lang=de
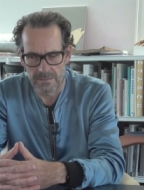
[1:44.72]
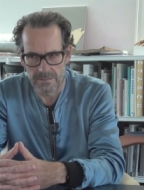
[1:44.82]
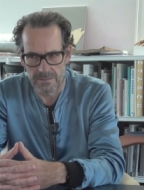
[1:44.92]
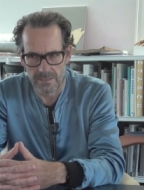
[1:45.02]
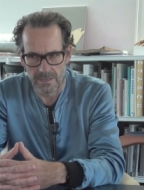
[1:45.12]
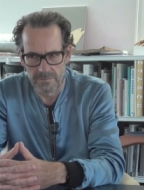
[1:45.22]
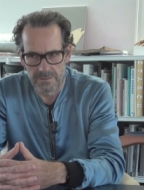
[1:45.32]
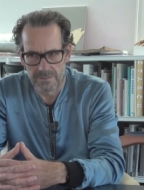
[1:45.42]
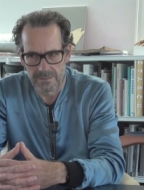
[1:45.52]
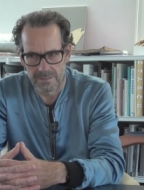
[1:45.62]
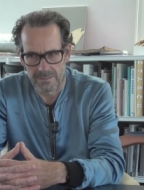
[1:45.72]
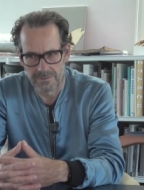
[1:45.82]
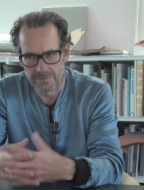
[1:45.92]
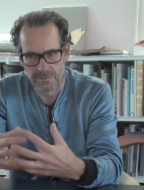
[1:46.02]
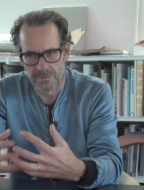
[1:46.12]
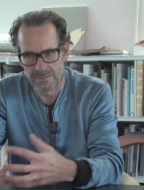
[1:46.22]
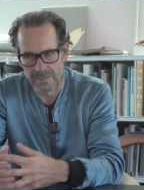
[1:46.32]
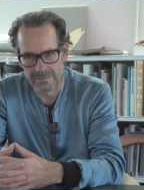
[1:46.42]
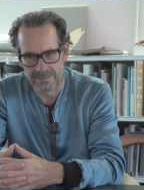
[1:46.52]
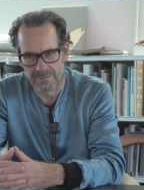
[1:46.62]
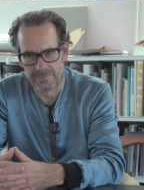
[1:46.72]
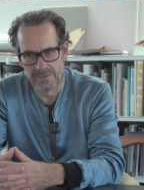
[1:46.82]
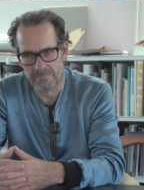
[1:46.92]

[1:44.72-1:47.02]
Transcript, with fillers: Ich glaube, ich kann sozusagen sehr viel